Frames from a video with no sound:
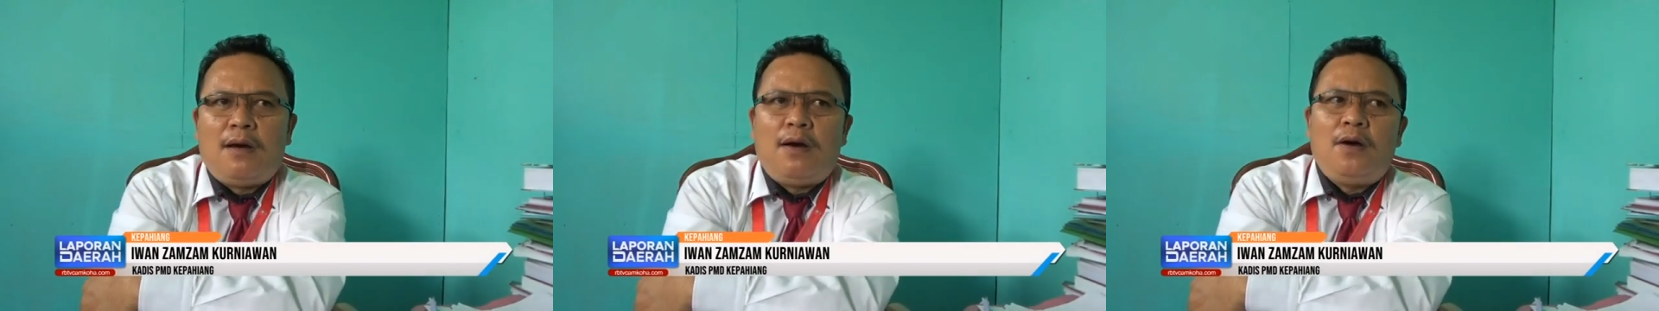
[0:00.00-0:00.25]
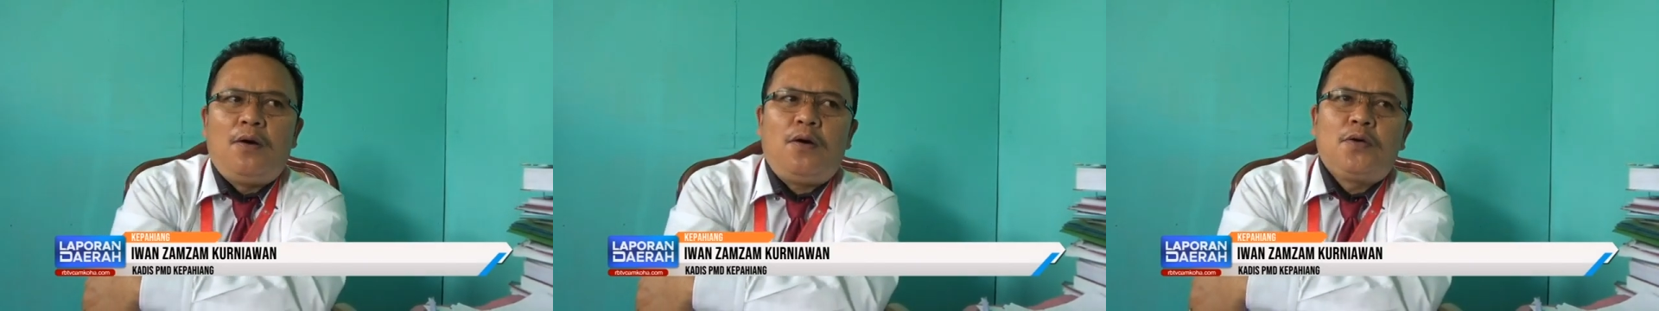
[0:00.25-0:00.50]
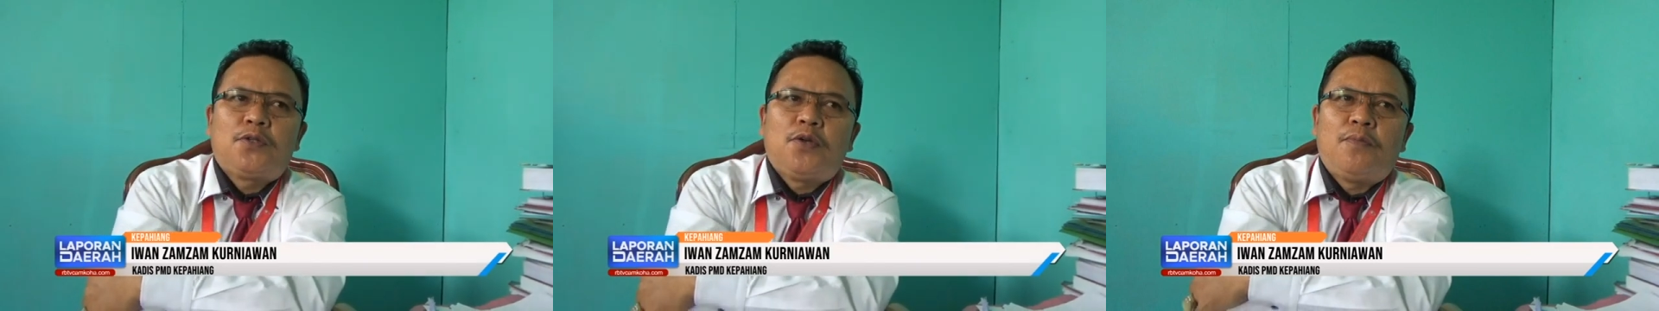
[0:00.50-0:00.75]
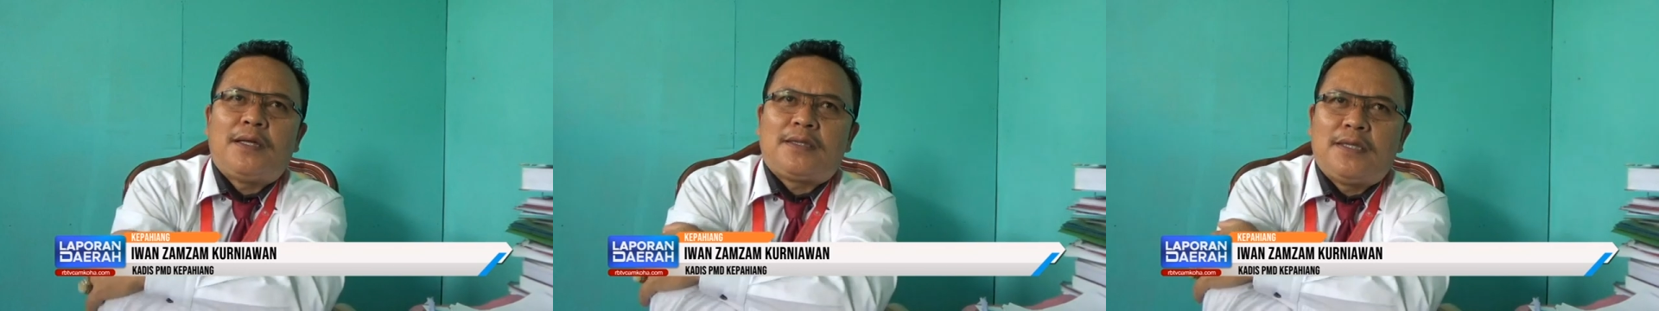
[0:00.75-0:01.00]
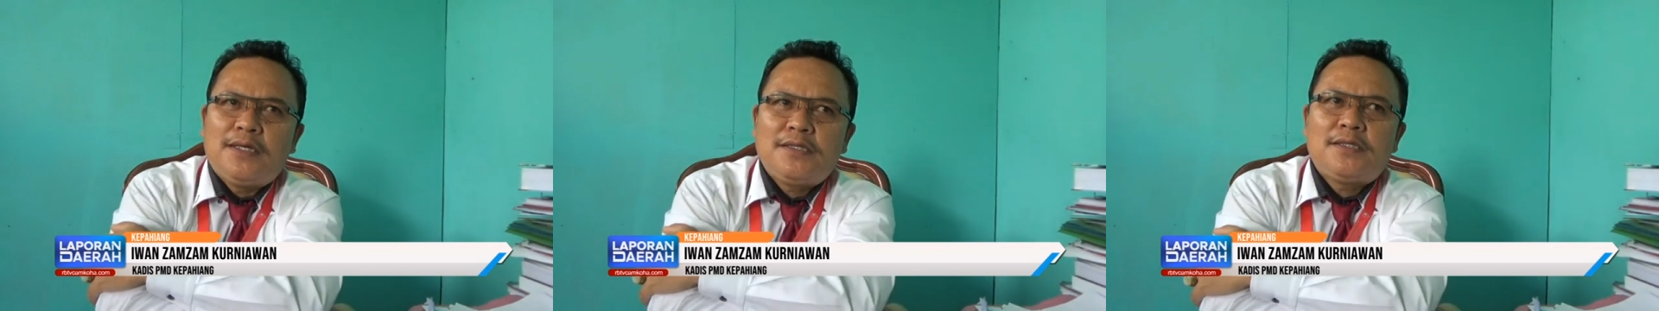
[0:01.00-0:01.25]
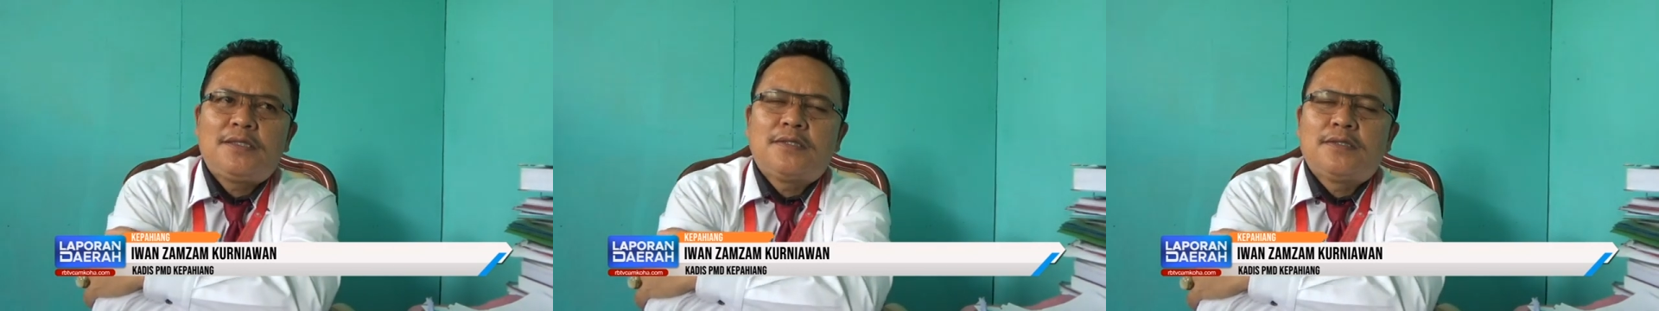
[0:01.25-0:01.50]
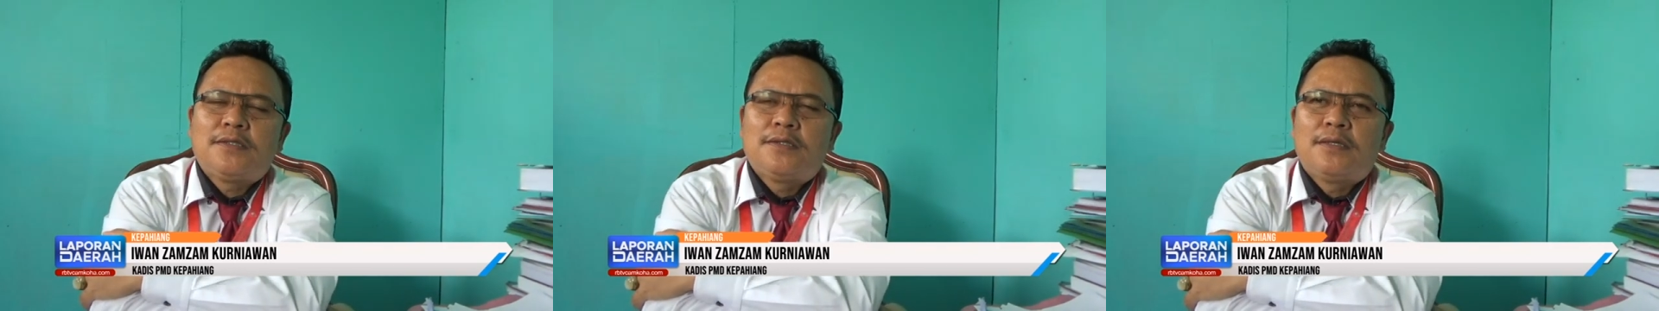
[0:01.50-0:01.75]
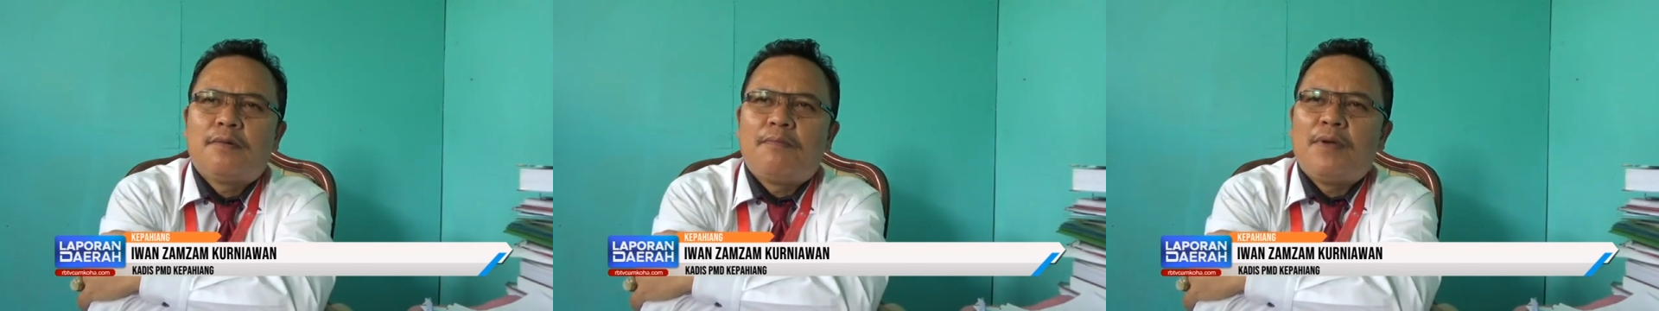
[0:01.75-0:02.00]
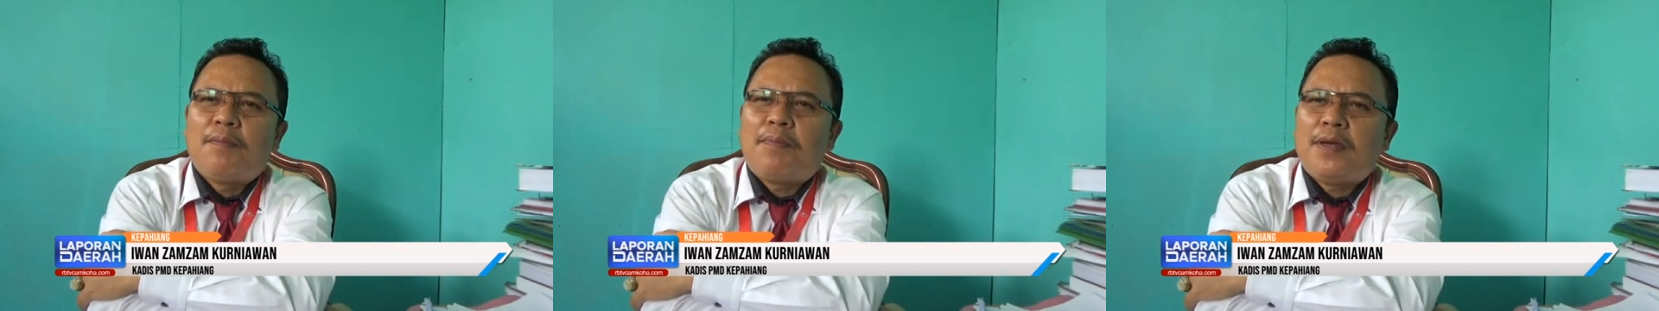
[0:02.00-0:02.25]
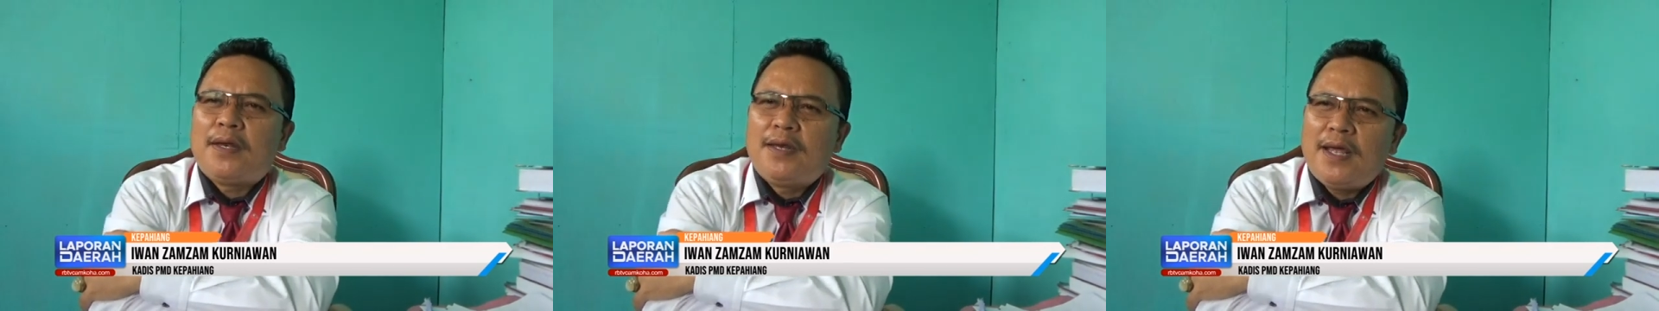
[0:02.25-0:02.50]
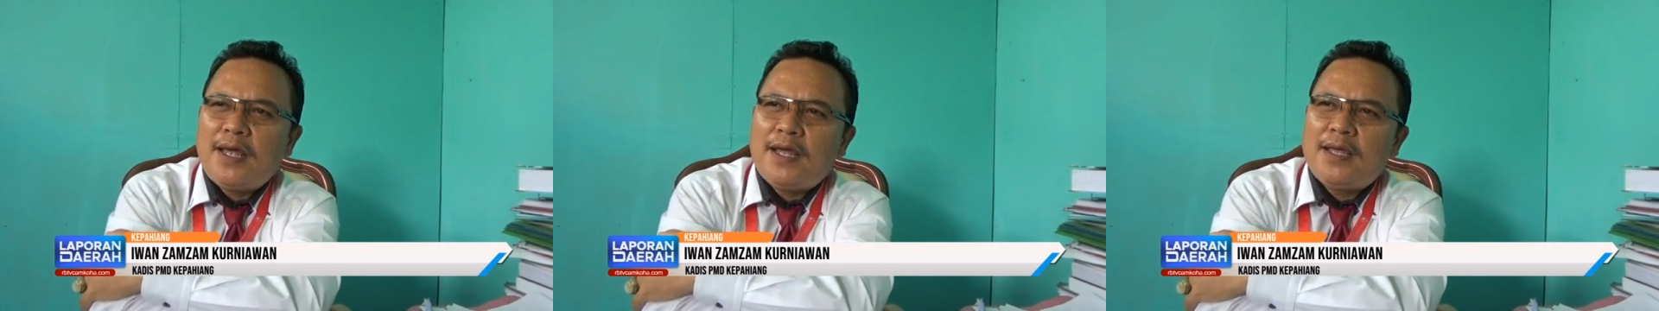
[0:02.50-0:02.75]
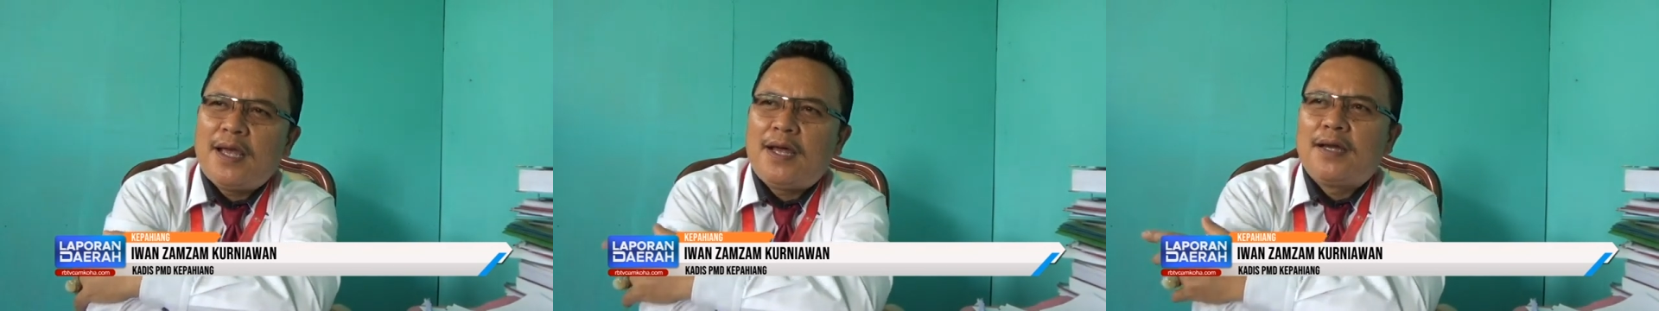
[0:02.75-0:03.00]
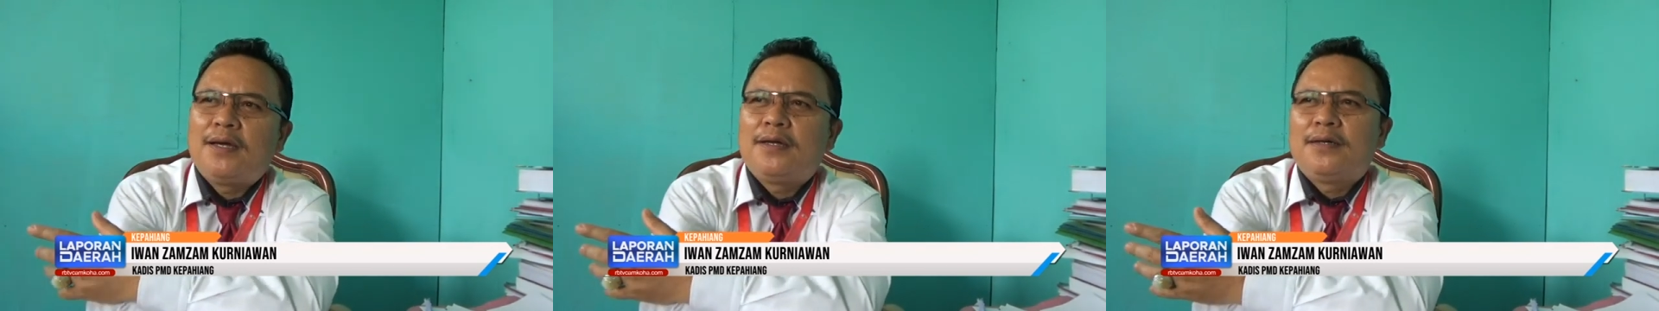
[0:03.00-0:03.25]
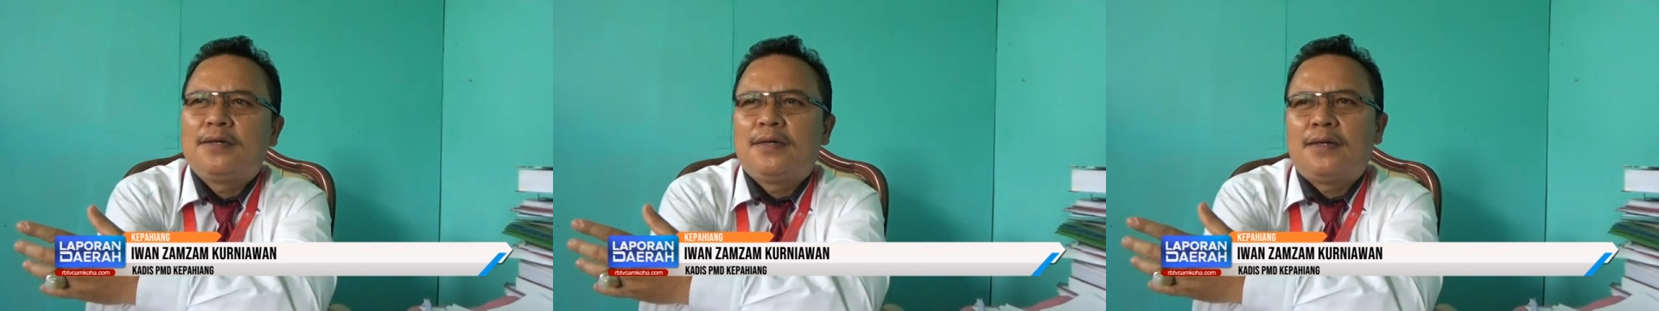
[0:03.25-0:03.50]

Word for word: uh, otomatis BPD yang